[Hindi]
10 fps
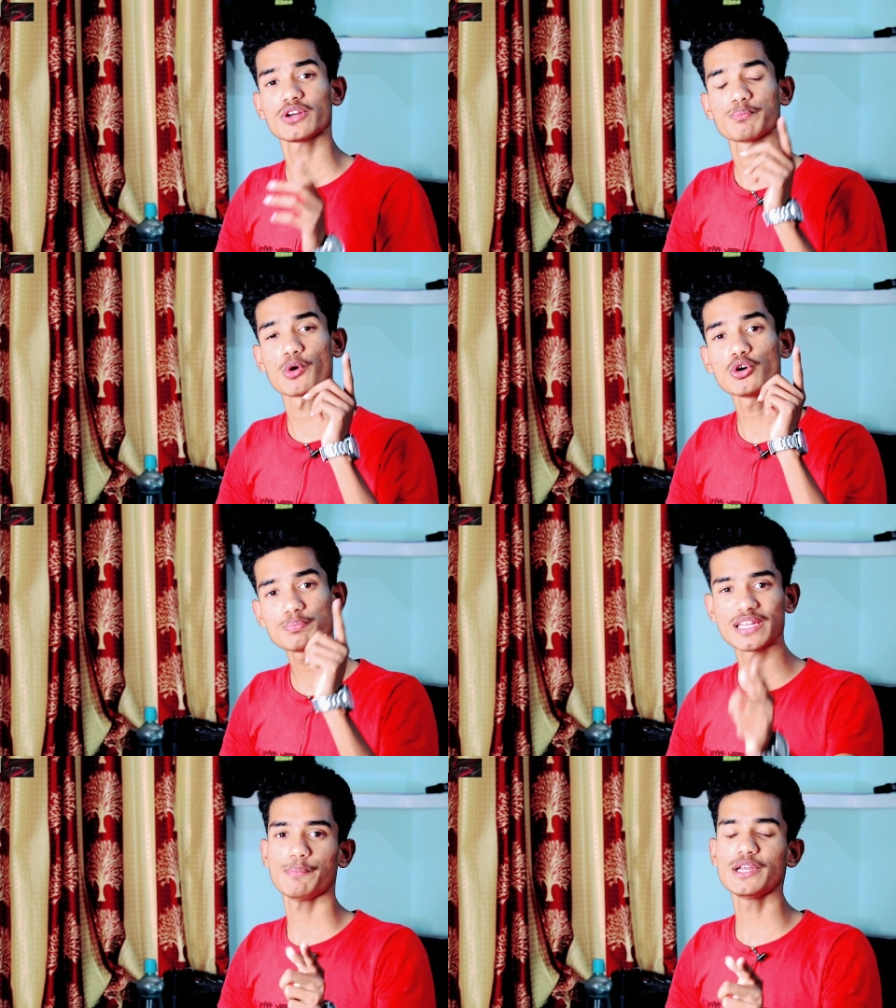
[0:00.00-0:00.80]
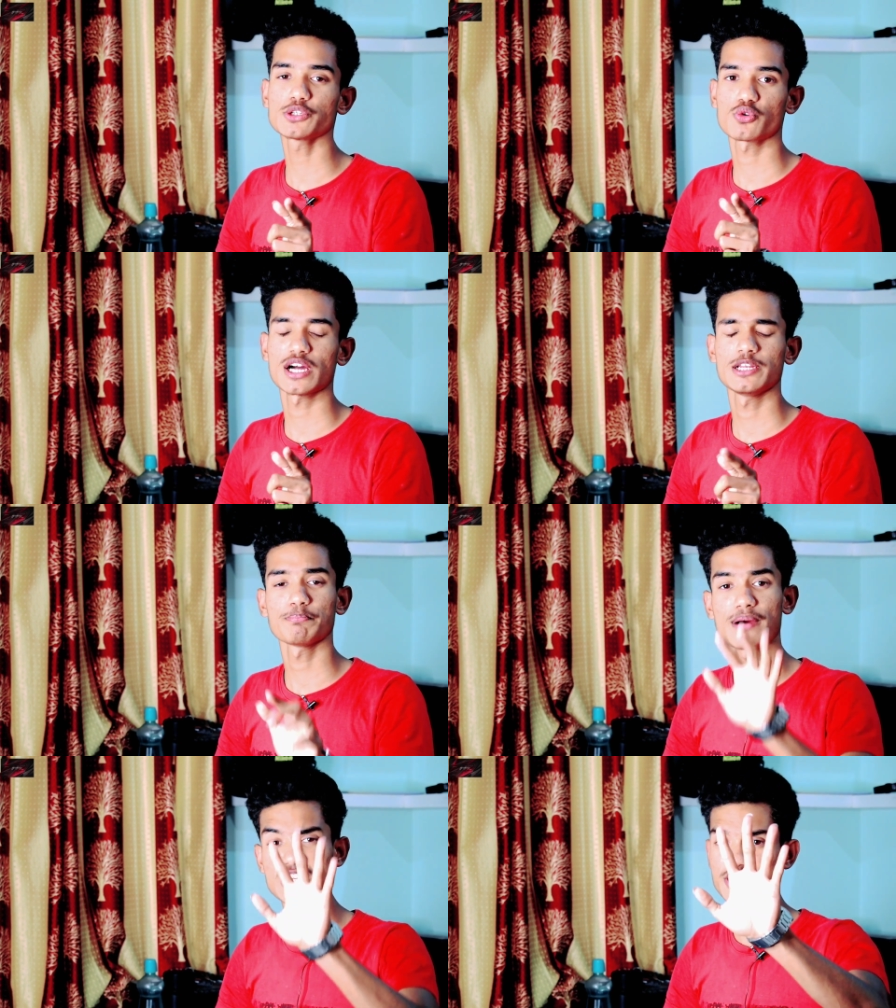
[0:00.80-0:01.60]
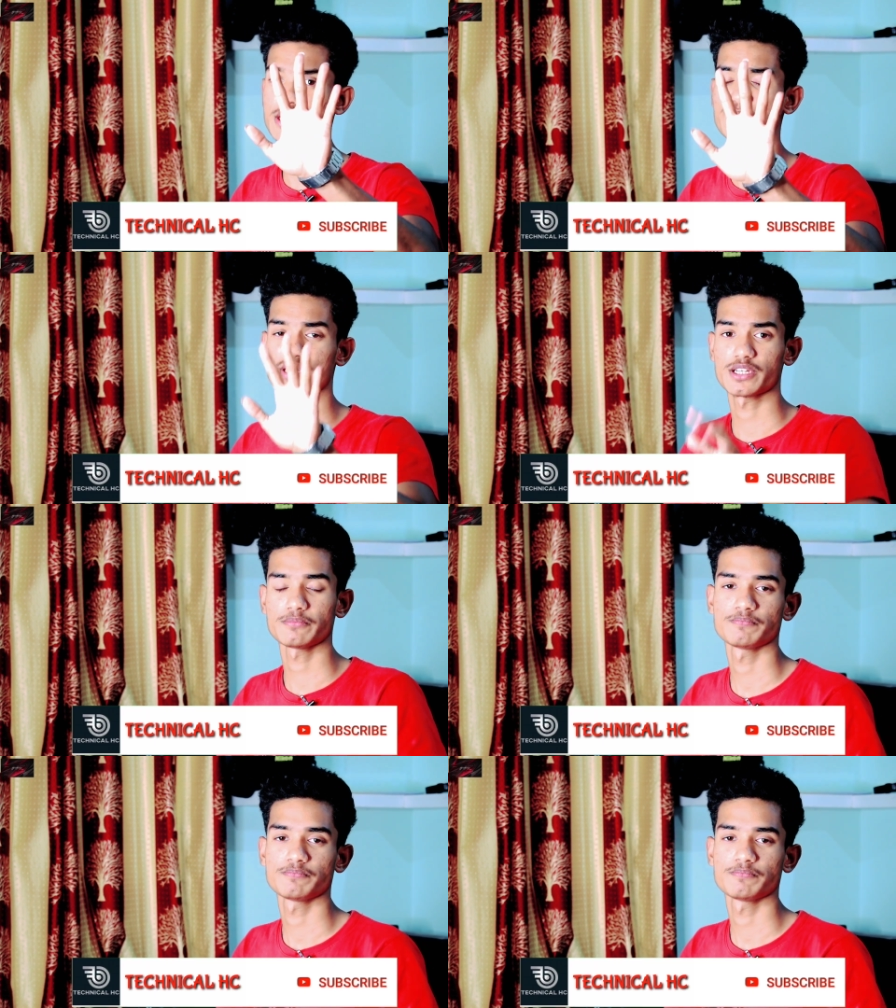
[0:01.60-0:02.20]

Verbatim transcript: बहुत बेनिफिट्स होगा इन पाँच टिप से